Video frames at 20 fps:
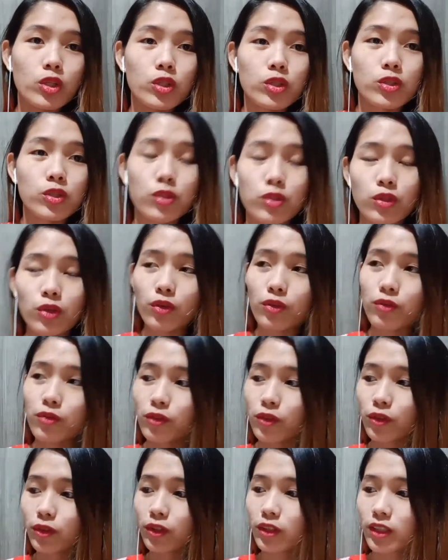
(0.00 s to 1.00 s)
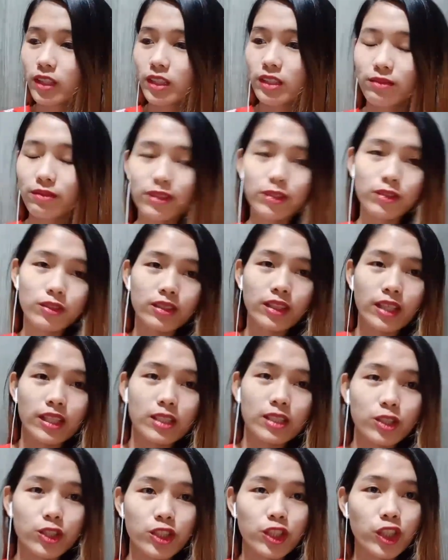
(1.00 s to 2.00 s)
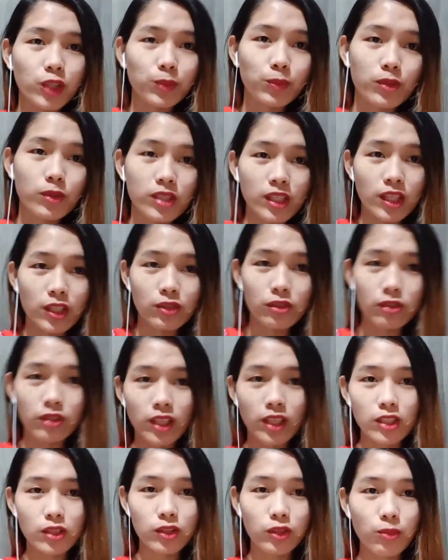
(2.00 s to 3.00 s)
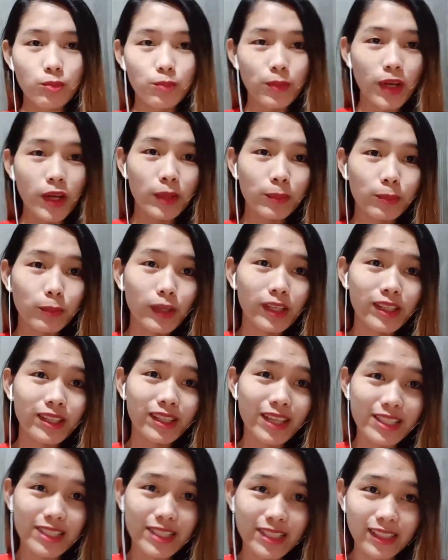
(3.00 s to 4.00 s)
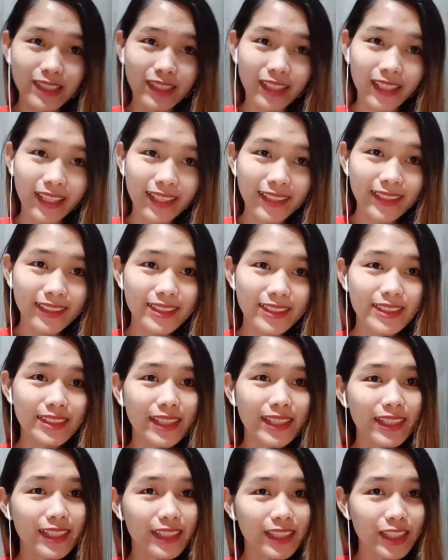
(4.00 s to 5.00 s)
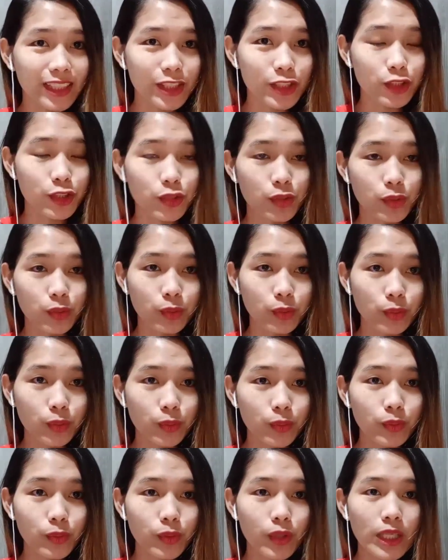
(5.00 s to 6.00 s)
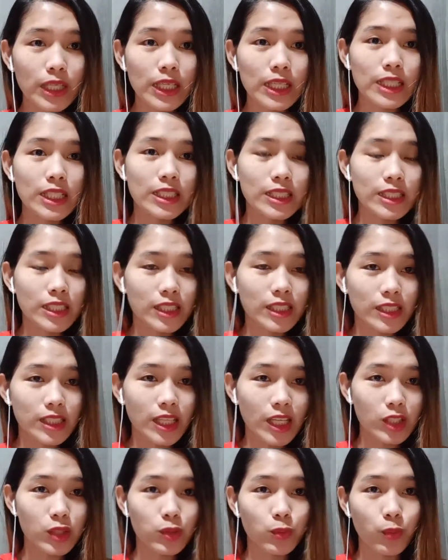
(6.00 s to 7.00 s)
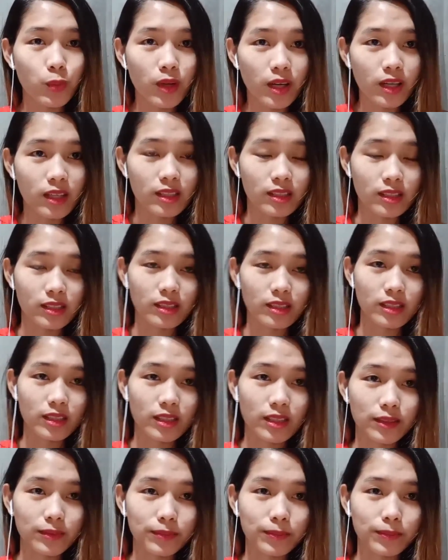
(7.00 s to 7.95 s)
So, for today's video guys, share ko po sa inyo guys kung paano po i-translate sa English yung saswars.